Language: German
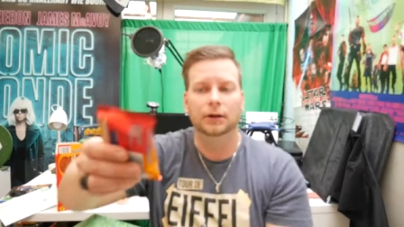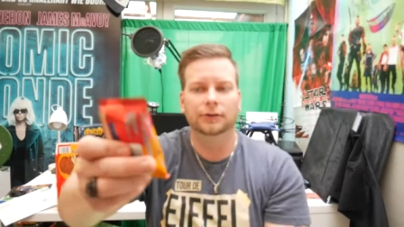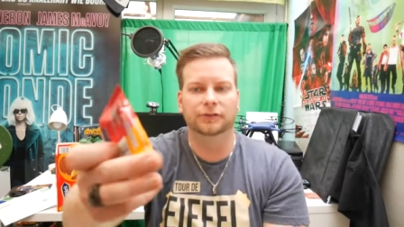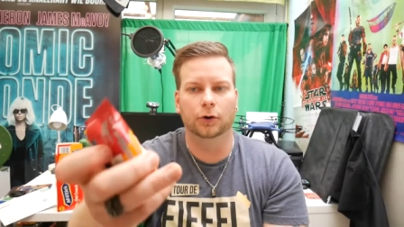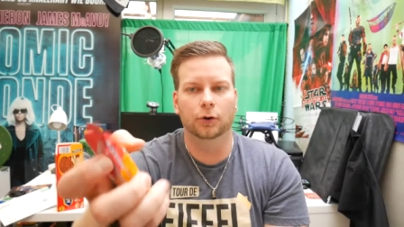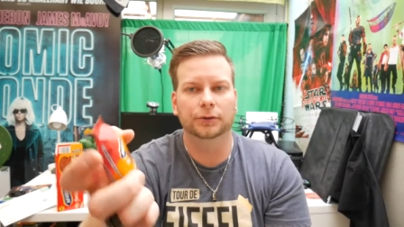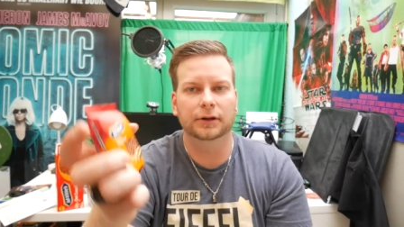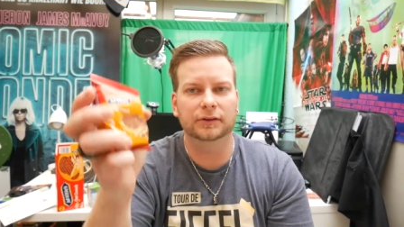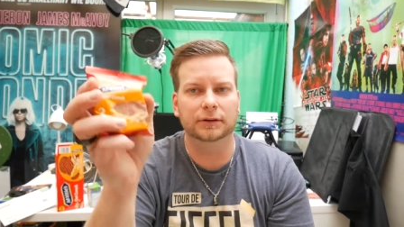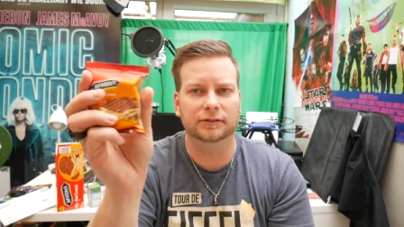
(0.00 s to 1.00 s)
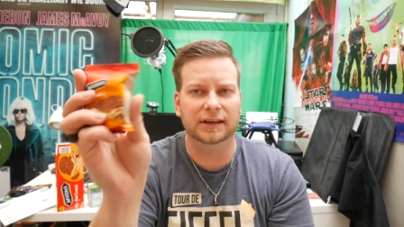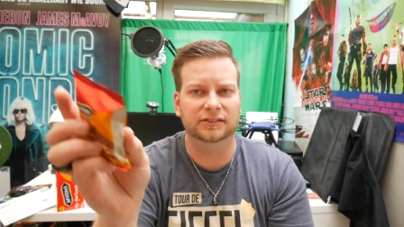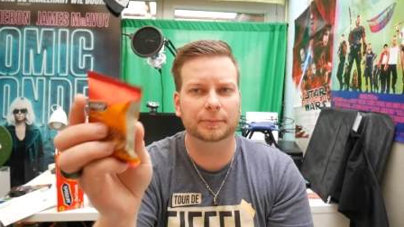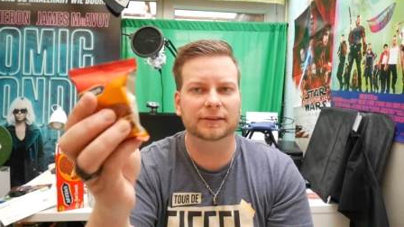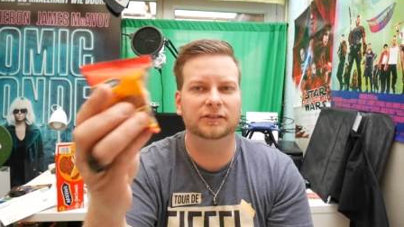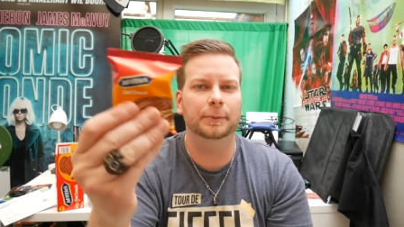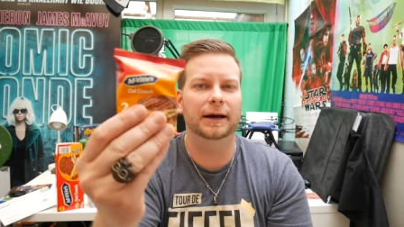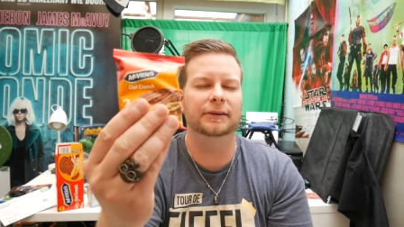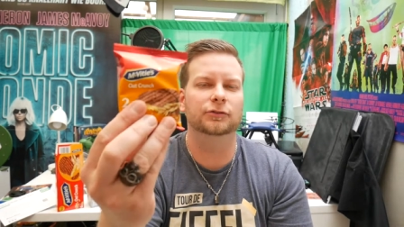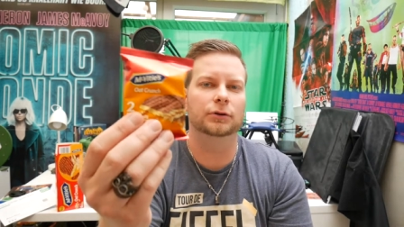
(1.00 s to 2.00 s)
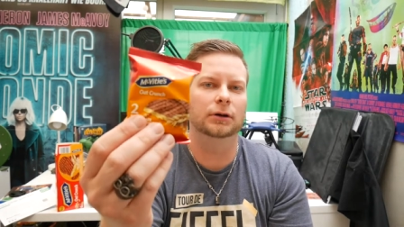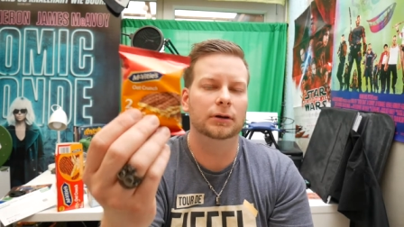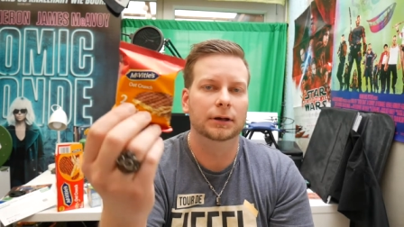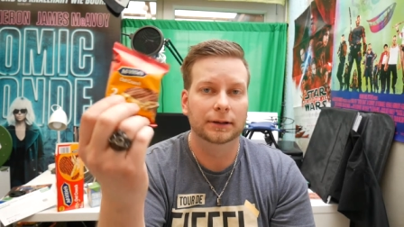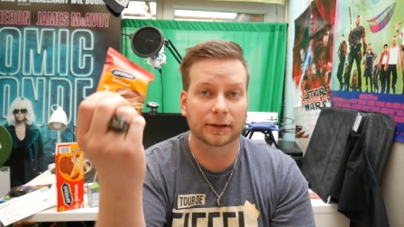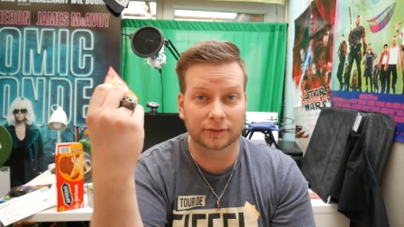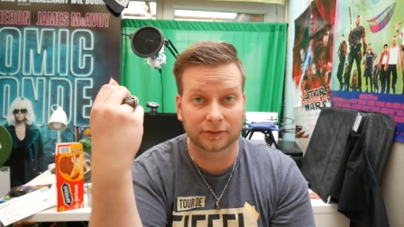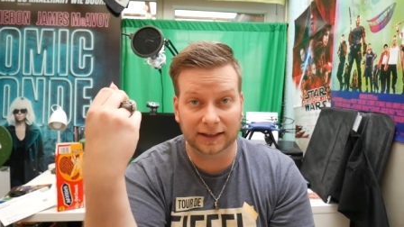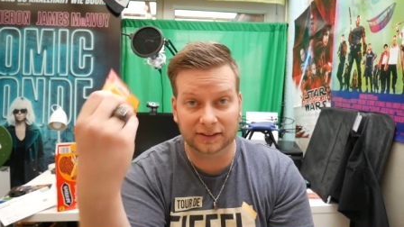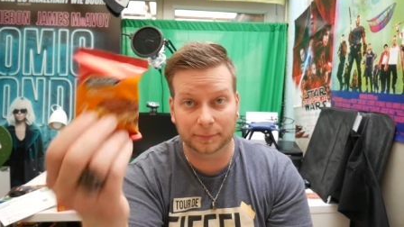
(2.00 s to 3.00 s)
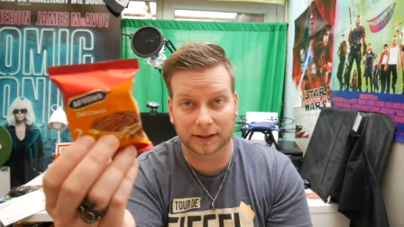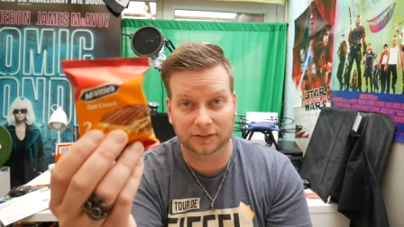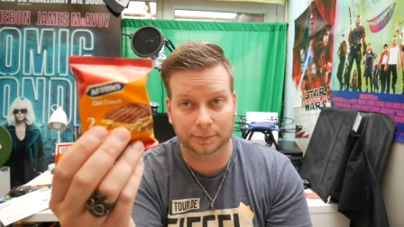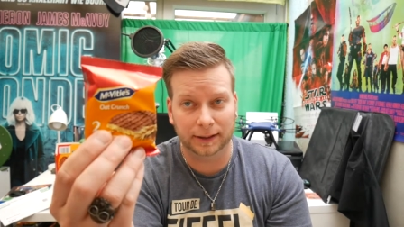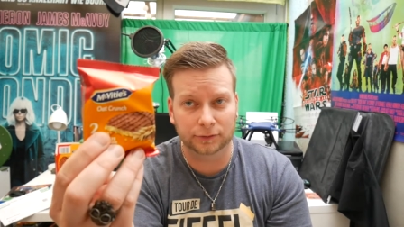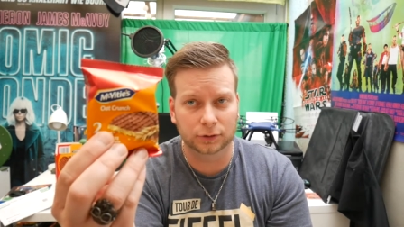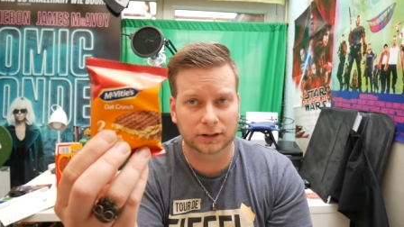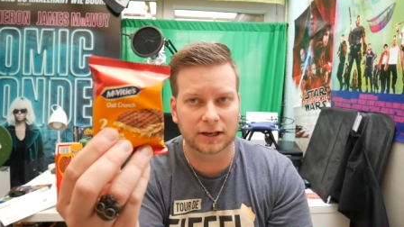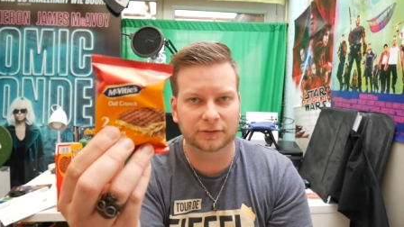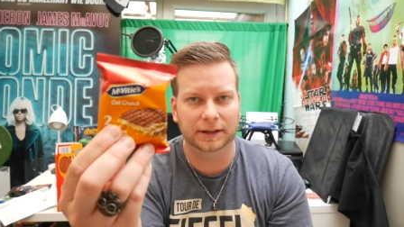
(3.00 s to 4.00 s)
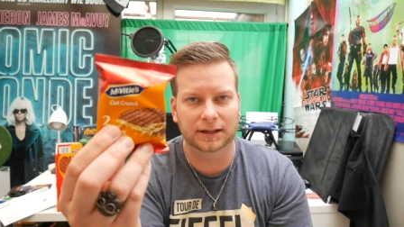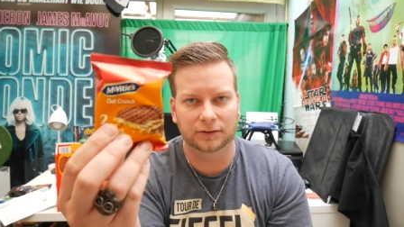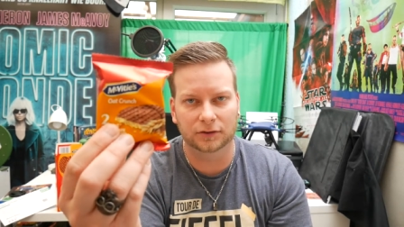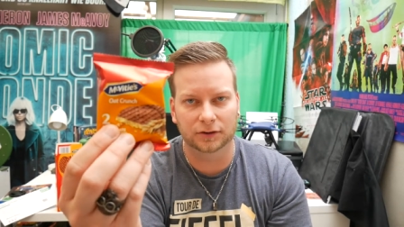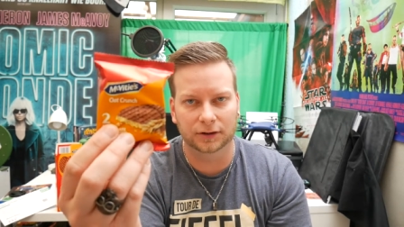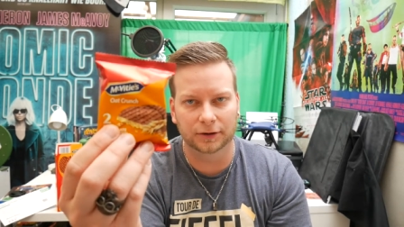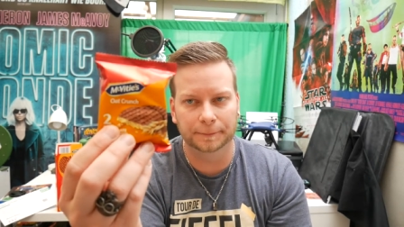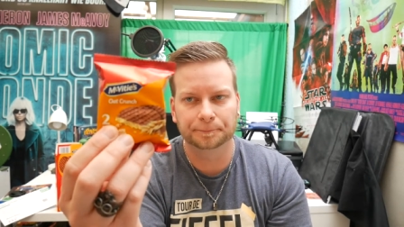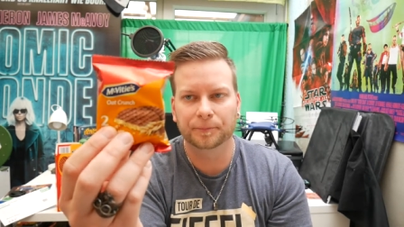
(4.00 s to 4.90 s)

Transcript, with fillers: So, da sind 6x2 so eine, da so eine Kekspakete drin. Ne?